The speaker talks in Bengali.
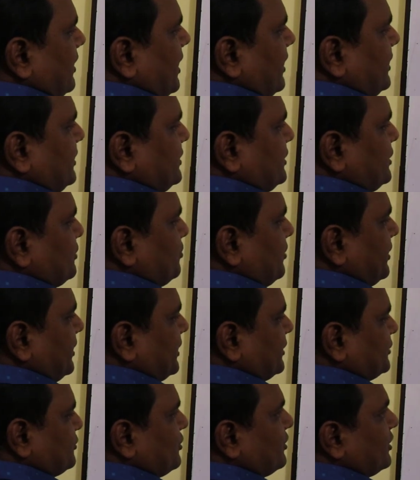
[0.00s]
আই কিউ
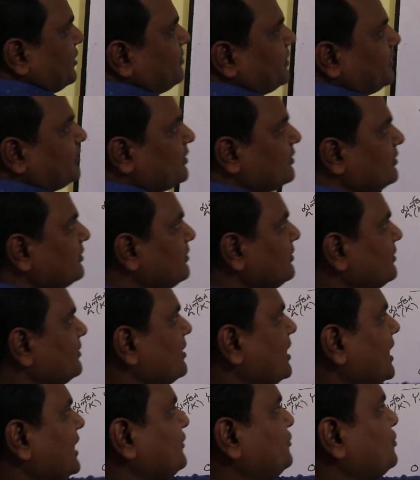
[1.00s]
রেখা সংক্ষেপে
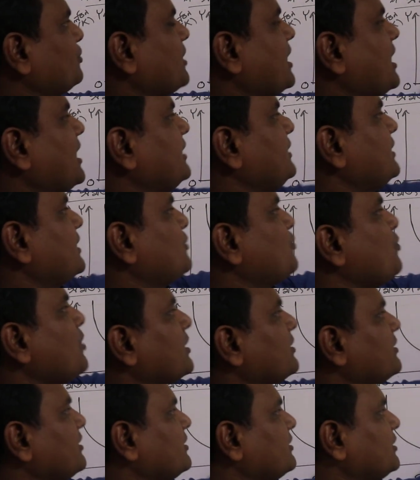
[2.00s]
আইসোর আই আর
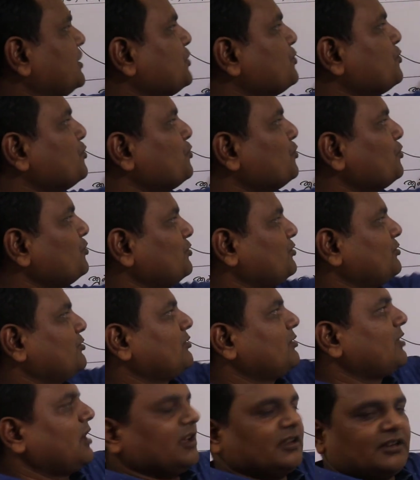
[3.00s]
কোয়ান্টের কিউ
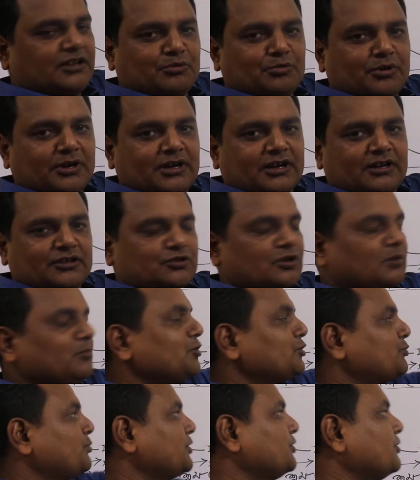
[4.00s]
আই কিউ রেখা
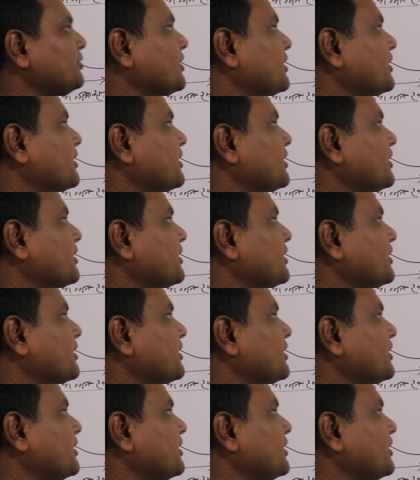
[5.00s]
উৎপাদন